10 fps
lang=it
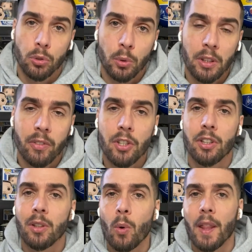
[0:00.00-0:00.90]
quindi invece
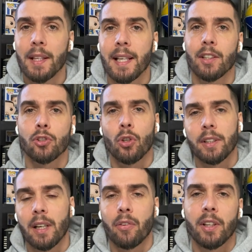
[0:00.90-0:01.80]
di guadagnare soldi
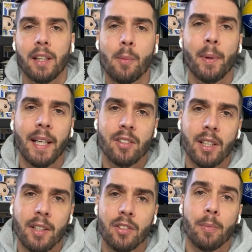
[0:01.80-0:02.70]
alla fine del
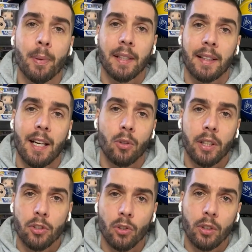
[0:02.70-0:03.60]
mese si perderanno
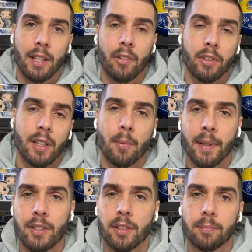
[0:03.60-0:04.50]
dei soldi alla fine del
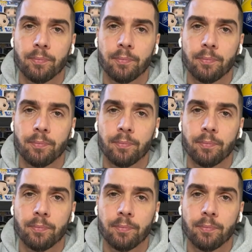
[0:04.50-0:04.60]
mese